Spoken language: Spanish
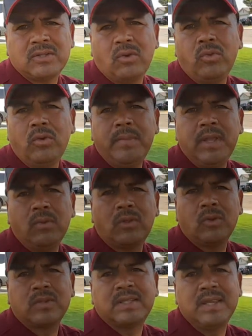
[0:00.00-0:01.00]
horas con un
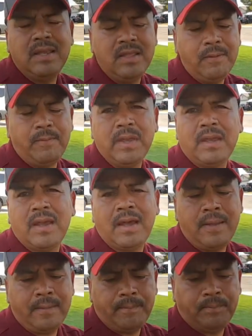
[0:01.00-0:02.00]
minuto
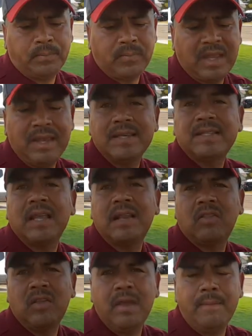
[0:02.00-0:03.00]
significa que es
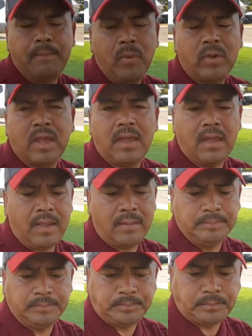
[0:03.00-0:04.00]
el tiempo que
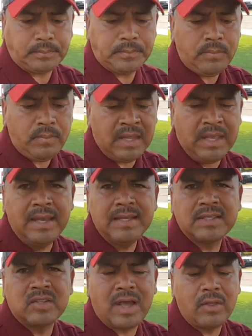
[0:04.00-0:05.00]
he
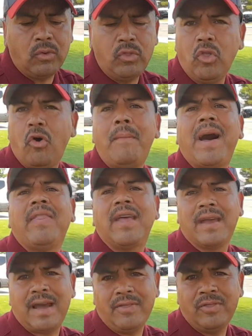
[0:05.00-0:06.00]
estado no
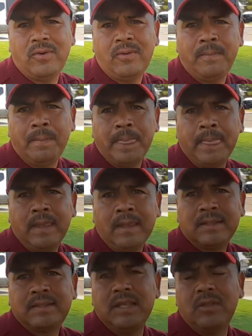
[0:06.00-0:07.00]
manejando,
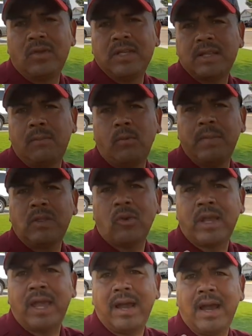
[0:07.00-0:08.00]
sino desde el
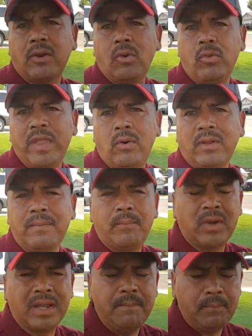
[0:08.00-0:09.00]
momento que agarro una orden,
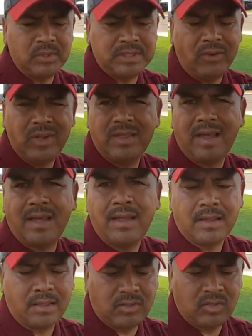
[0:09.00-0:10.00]
por ejemplo, si ahorita
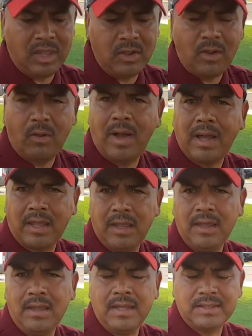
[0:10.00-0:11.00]
tengo
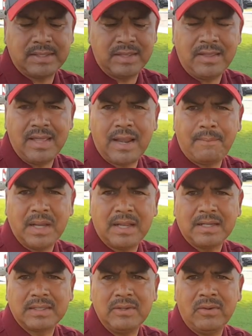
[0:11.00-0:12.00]
aquí encendida la
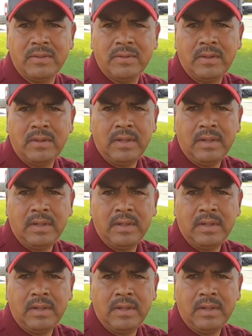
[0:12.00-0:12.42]
aplicación